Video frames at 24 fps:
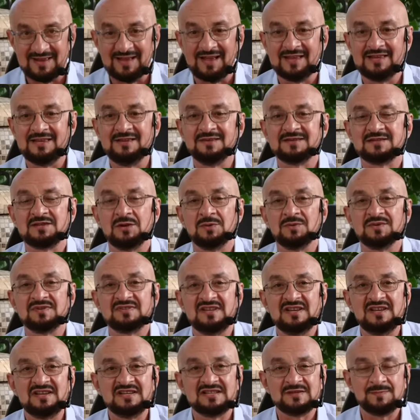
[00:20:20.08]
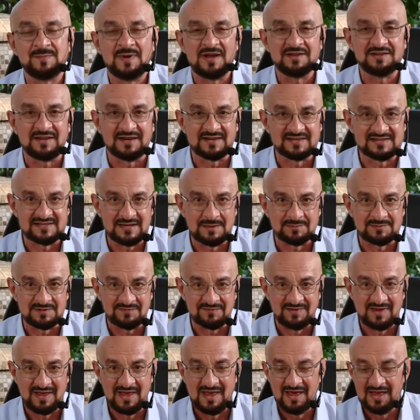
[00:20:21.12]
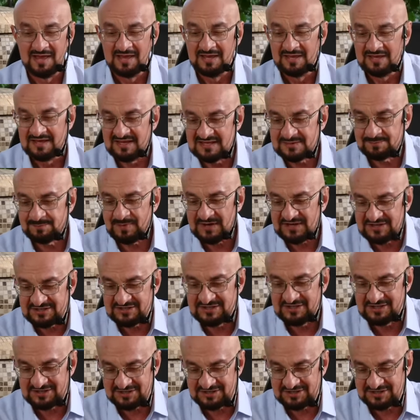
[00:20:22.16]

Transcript: одни словно 75 рецептов из почти